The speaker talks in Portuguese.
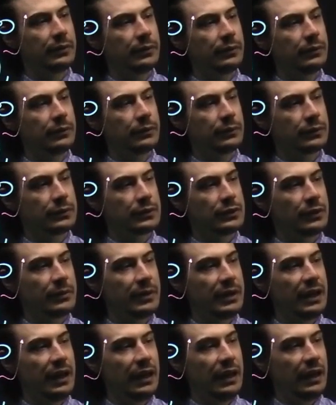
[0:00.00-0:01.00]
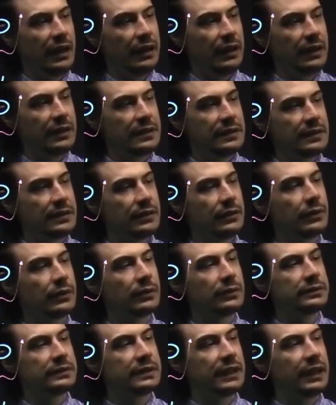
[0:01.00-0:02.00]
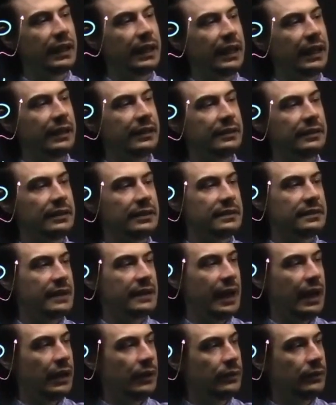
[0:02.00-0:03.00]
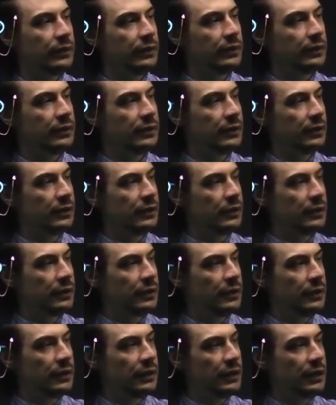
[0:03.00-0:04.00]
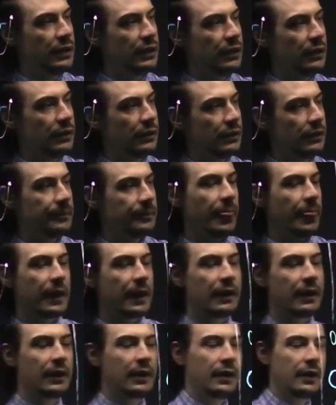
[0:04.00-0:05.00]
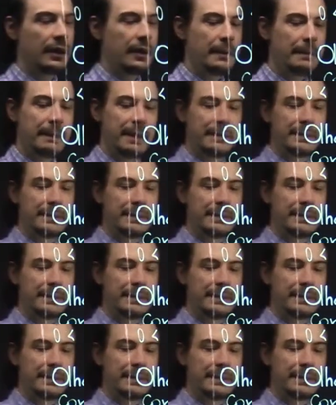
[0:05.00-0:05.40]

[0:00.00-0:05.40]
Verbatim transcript: 1 sobre n se encontra entre 0 e b